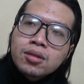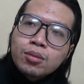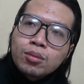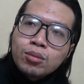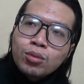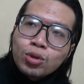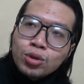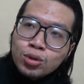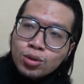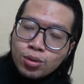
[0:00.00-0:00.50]

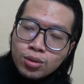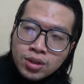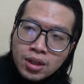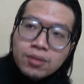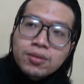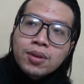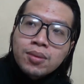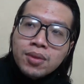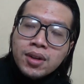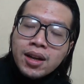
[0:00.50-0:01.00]
một số
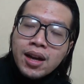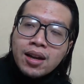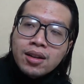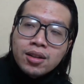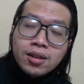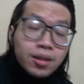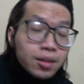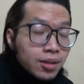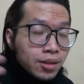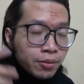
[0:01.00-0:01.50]
sản phẩm khác
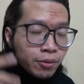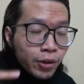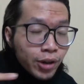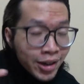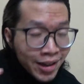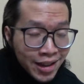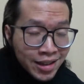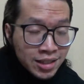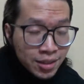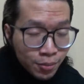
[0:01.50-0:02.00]
nữa là First
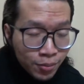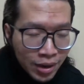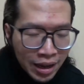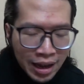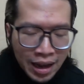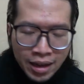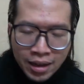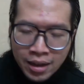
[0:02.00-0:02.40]
Hand Supply